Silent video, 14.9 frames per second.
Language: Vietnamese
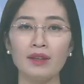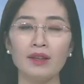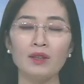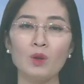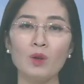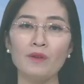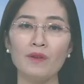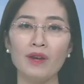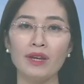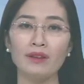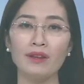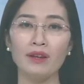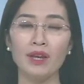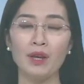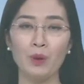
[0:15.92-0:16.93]
Kính thưa quý
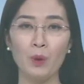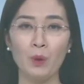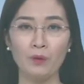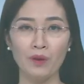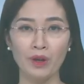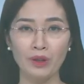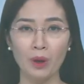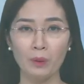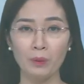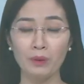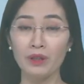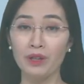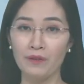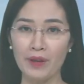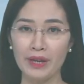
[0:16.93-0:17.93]
vị, thực hiện cuộc vận
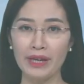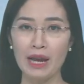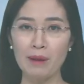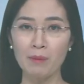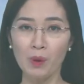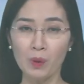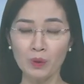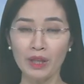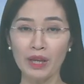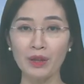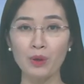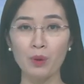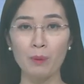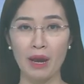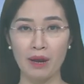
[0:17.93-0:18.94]
động người Việt Nam ưu
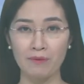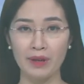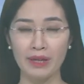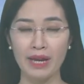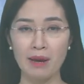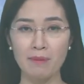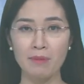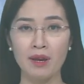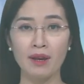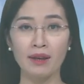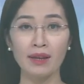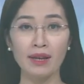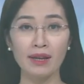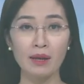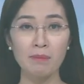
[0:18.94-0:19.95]
tiên dùng hàng Việt Nam,
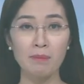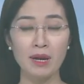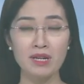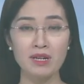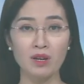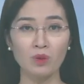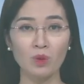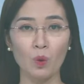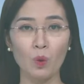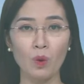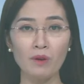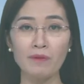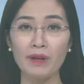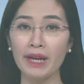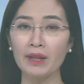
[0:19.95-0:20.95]
các cấp mặt trận Tổ
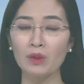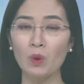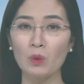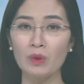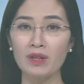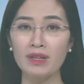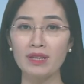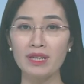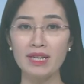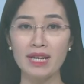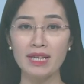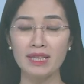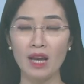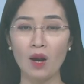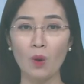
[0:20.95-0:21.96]
quốc và các tổ chức chính
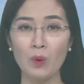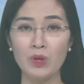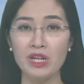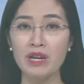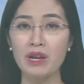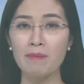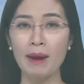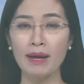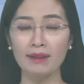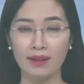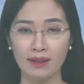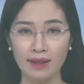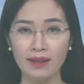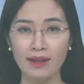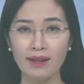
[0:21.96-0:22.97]
trị xã hội trên địa bàn
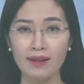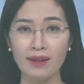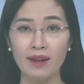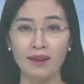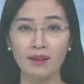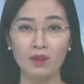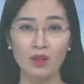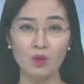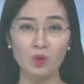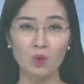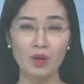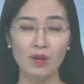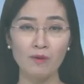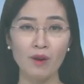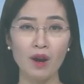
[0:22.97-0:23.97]
tỉnh Tây Ninh thường
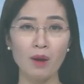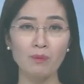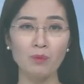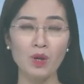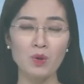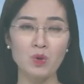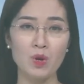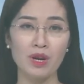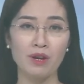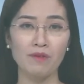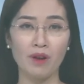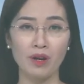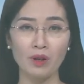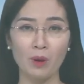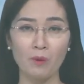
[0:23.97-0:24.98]
xuyên phối hợp tuyên truyền,
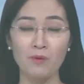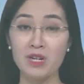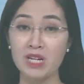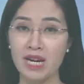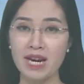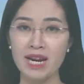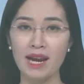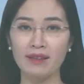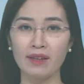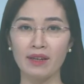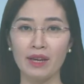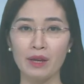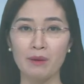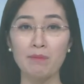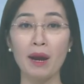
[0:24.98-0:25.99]
vận động và triển khai
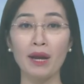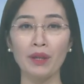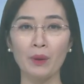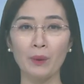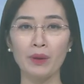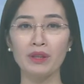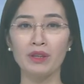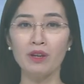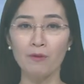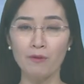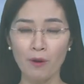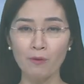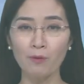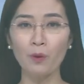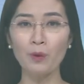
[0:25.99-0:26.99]
thực hiện bằng nhiều hình thức
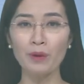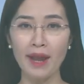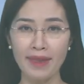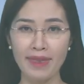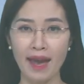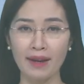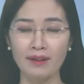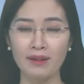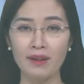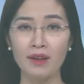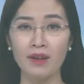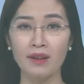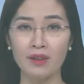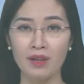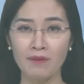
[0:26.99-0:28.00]
phong phú đa dạng.
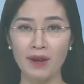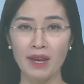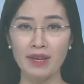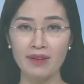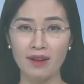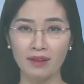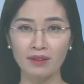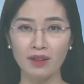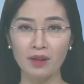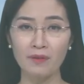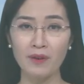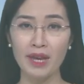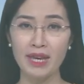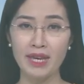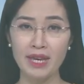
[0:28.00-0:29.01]
Nhờ vậy, nhận
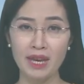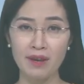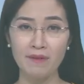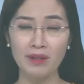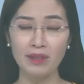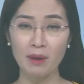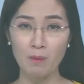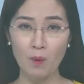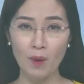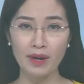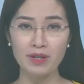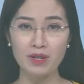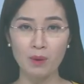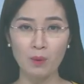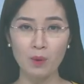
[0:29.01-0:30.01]
thức về ý nghĩa và tầm
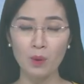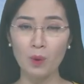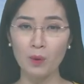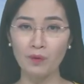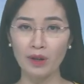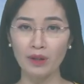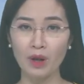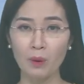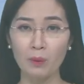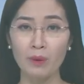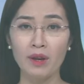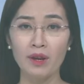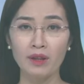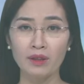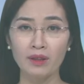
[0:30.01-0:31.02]
quan trọng của cuộc vận động
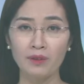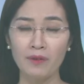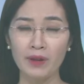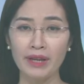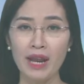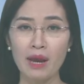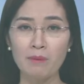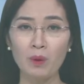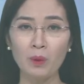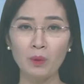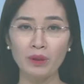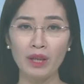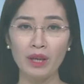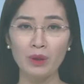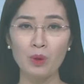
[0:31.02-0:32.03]
người Việt Nam
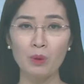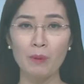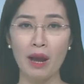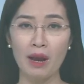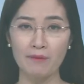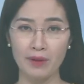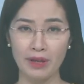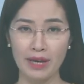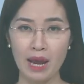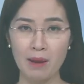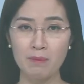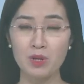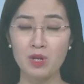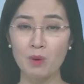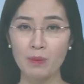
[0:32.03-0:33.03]
ưu tiên dùng hàng Việt
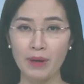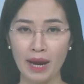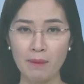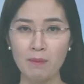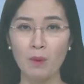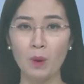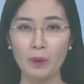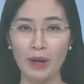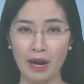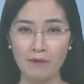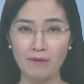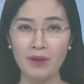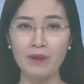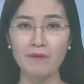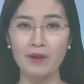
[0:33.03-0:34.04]
Nam trong cán bộ,
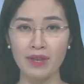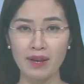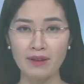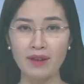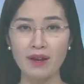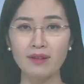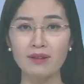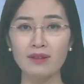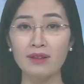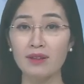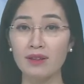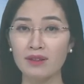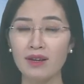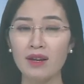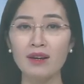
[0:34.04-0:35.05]
đảng viên và nhân dân
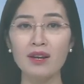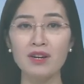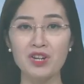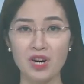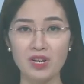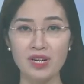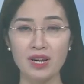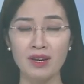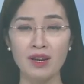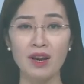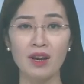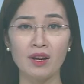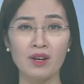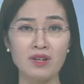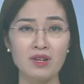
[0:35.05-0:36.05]
được nâng lên rõ rệt,
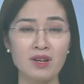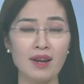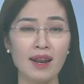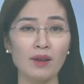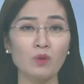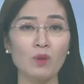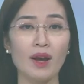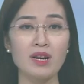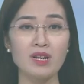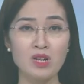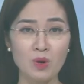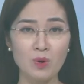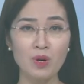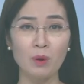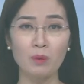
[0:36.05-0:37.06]
có sức lan tỏa
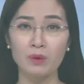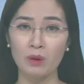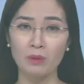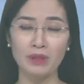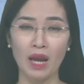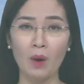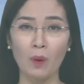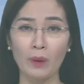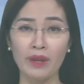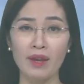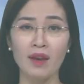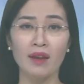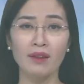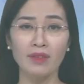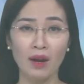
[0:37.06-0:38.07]
sâu rộng trong xã hội,
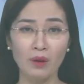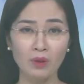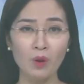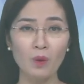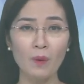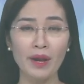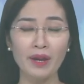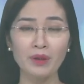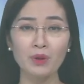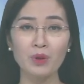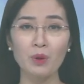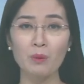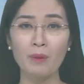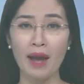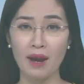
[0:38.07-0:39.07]
tạo thói quen
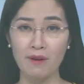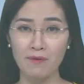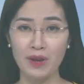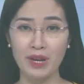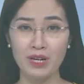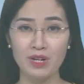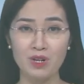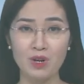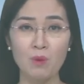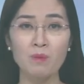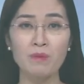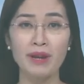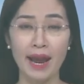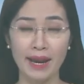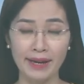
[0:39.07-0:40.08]
dùng hàng Việt
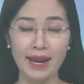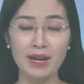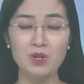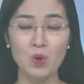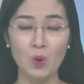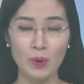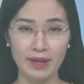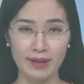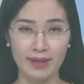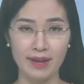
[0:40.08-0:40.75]
trong đại đa số người